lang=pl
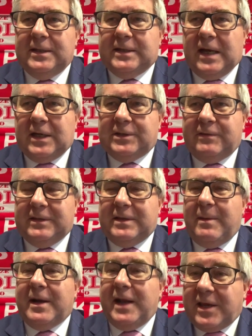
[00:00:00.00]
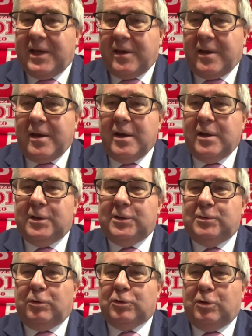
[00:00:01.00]
Także Waldemar Legien
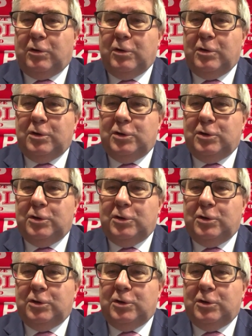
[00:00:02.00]
złoto